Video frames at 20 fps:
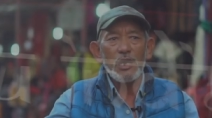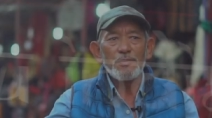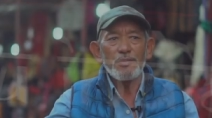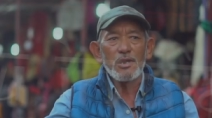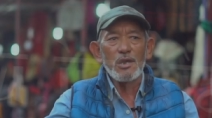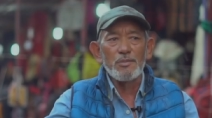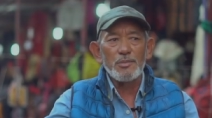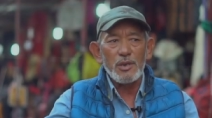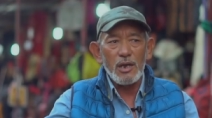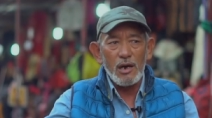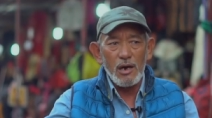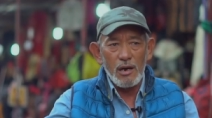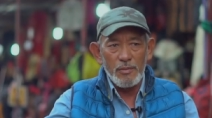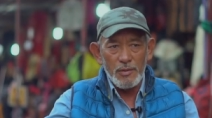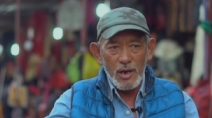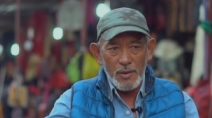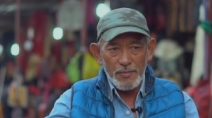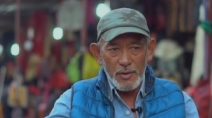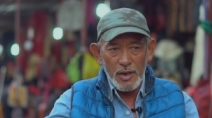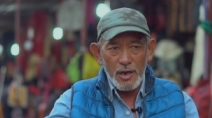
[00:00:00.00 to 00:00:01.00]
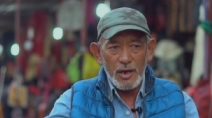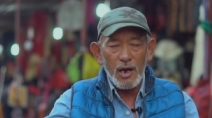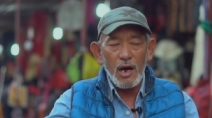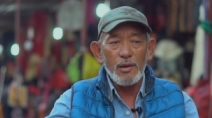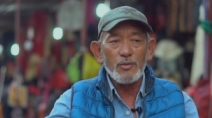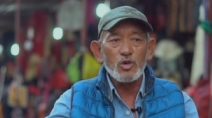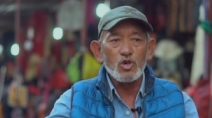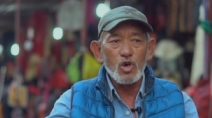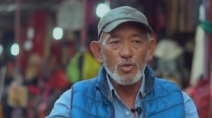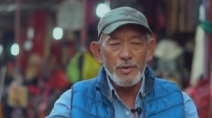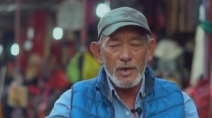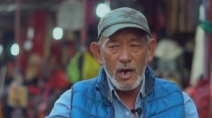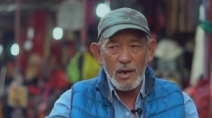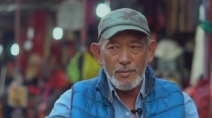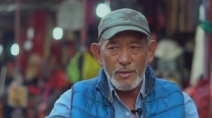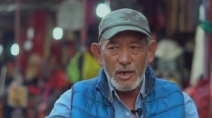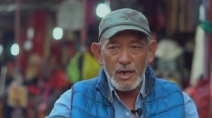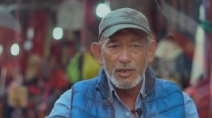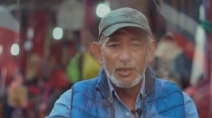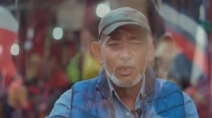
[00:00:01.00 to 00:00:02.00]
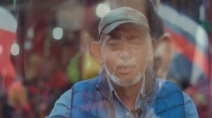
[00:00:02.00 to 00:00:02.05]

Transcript: यहाँ पे हमने अपने काम जो भी हम किए